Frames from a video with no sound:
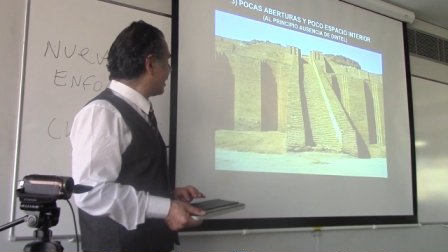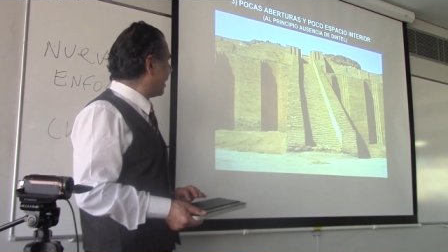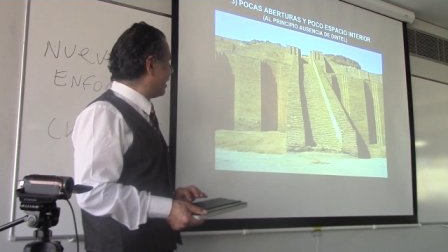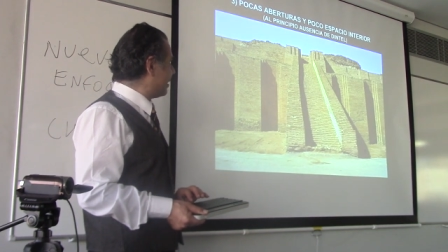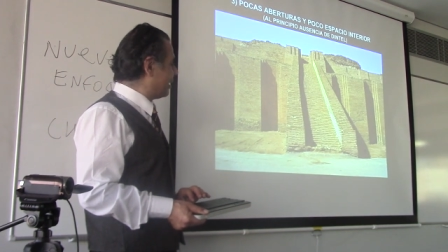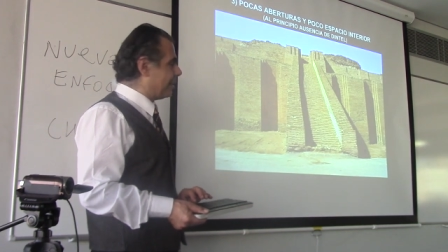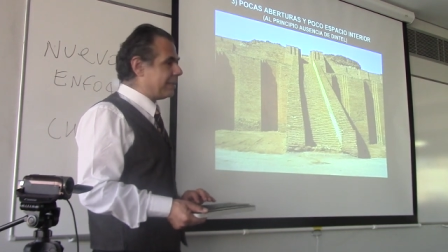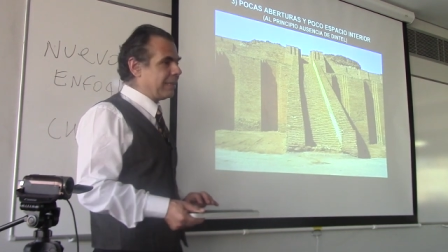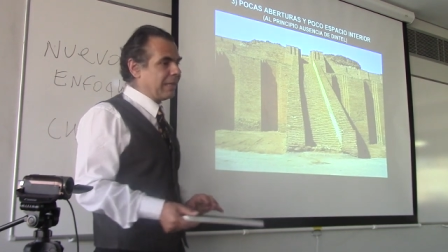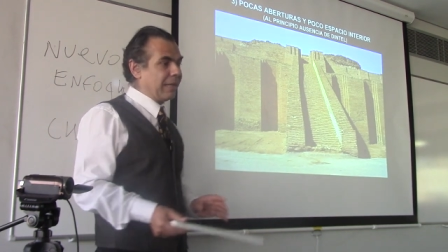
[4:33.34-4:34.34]

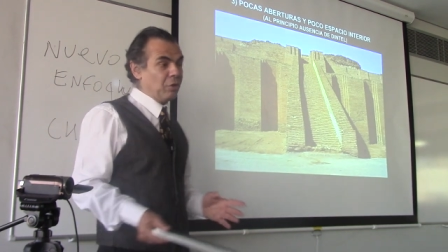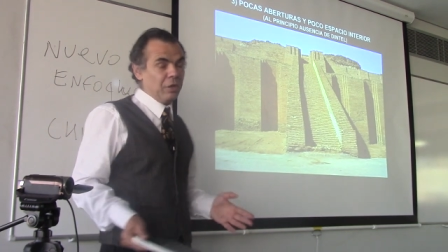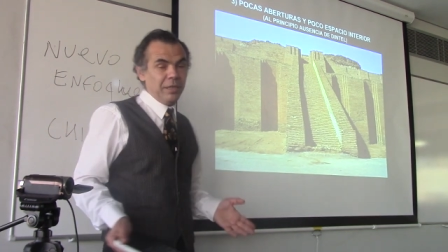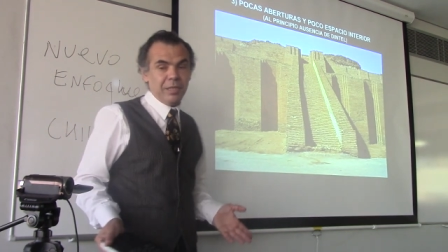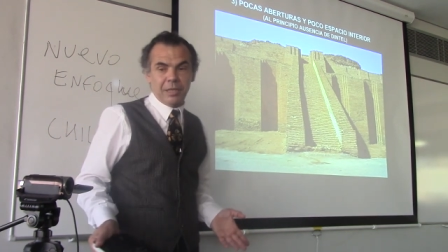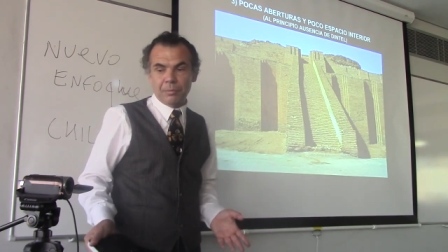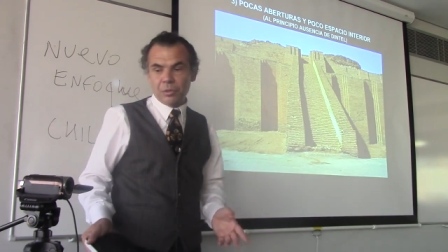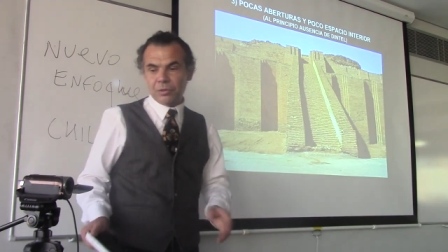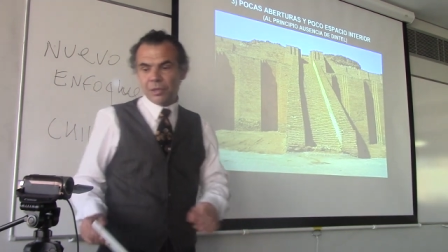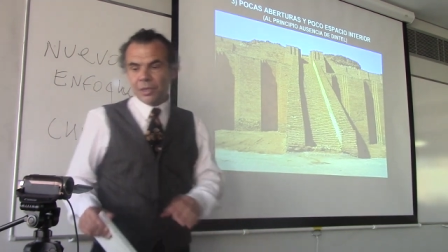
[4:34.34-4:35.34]
característica, lo que
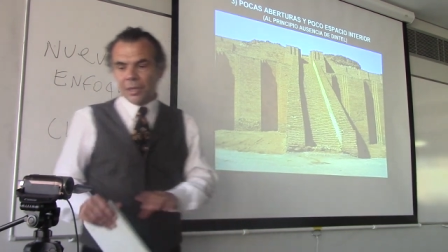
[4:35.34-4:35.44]
dijimos,